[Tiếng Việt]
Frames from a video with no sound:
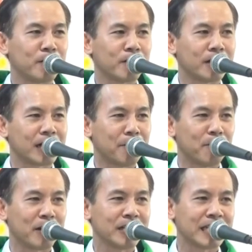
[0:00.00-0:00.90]
Người cầm
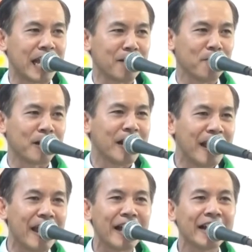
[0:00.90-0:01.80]
một cái xẻng, một cái
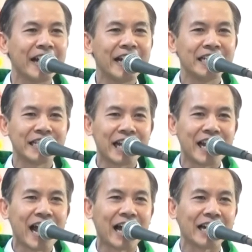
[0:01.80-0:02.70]
len chạy
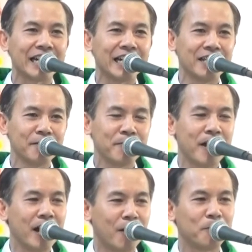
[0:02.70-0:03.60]
lại để giúp
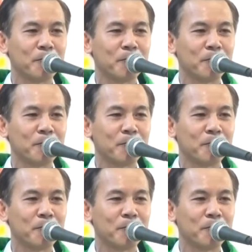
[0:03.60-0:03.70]
đỡ ông.